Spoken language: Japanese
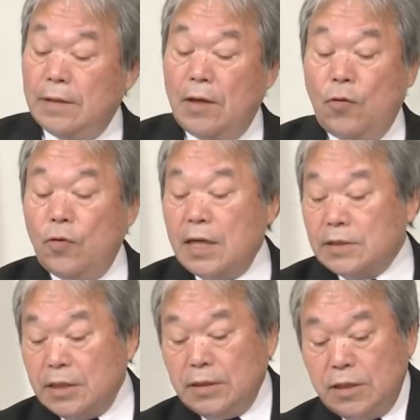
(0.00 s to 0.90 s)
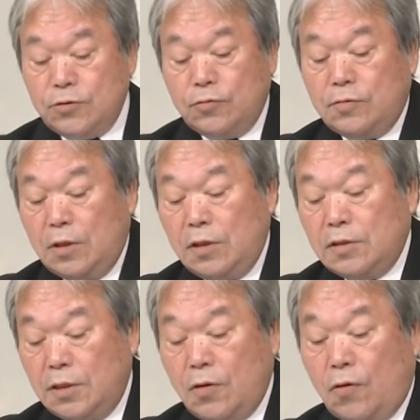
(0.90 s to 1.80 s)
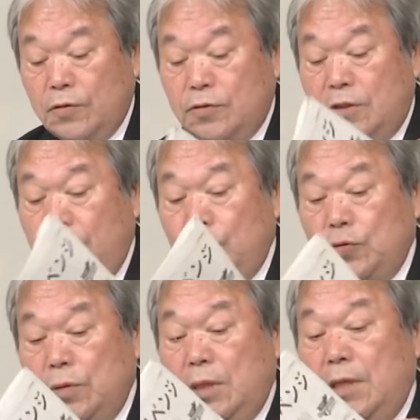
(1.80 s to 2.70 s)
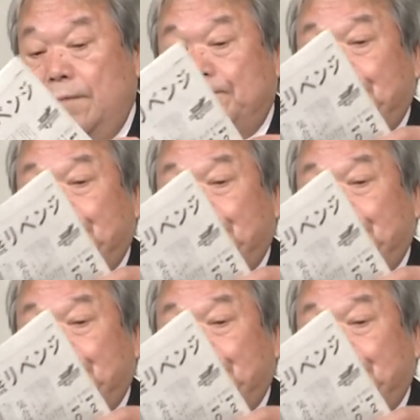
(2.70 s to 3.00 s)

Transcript: で同じ22日の新聞に